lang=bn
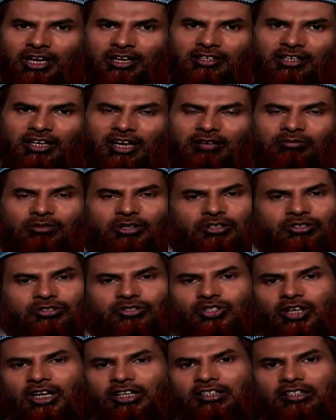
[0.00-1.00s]
দুনিয়ার
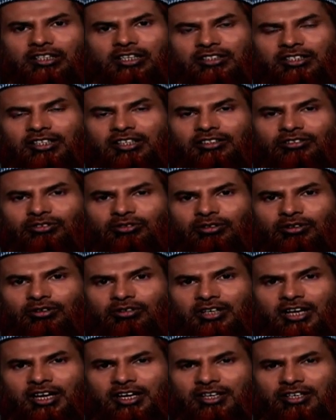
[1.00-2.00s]
নিয়ামত জান্নাতের
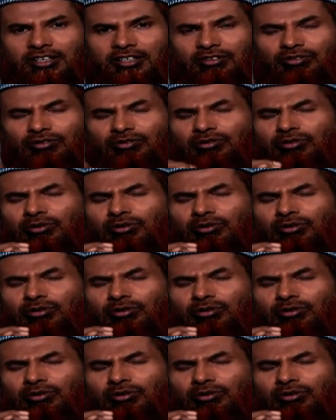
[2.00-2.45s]
তুলনায়